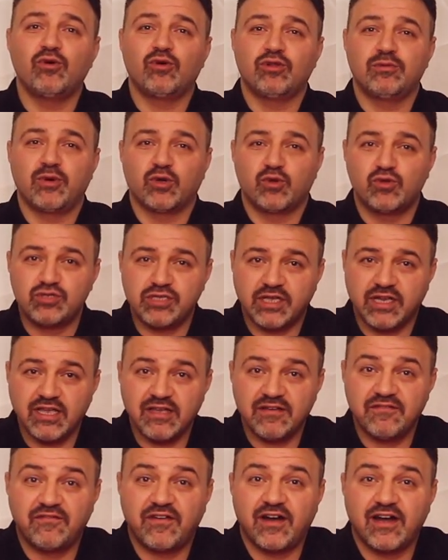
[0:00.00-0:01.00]
olmak üzere
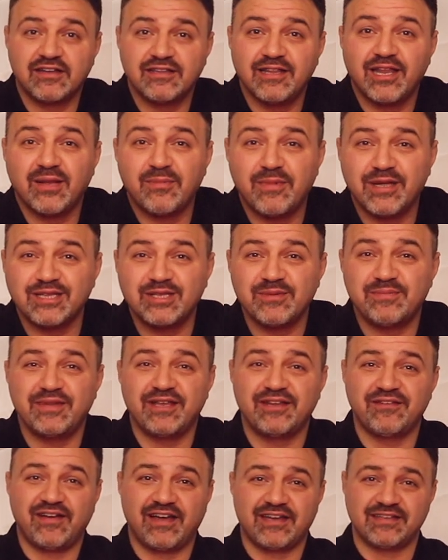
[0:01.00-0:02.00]
farklı eleman
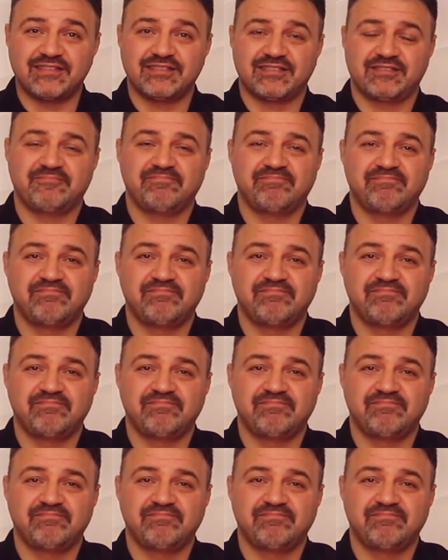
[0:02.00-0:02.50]
tipleri vardır.